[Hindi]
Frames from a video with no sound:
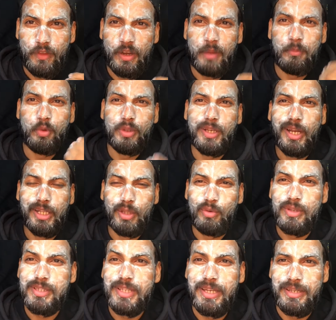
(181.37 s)
फिर आपको दिखाता
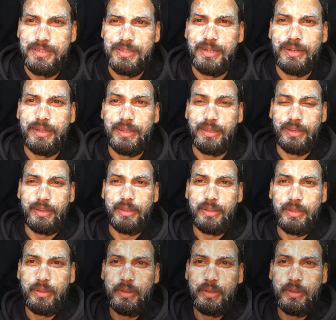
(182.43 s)
हूँ कि इसका रिजल्ट क्या है